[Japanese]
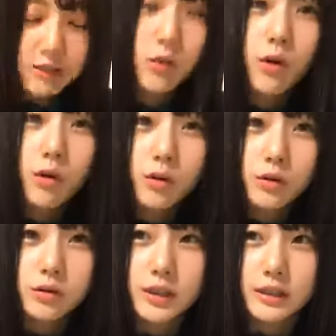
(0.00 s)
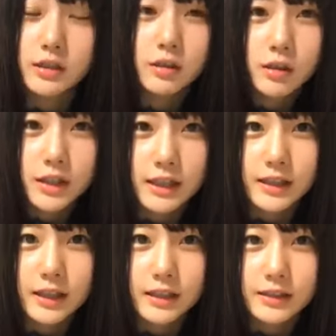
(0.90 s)
高校の時ずっと携
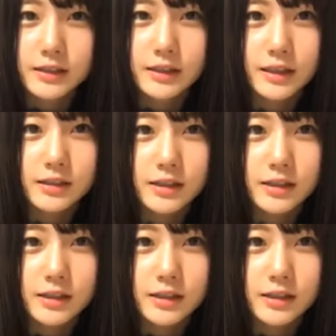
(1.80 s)
帯が使い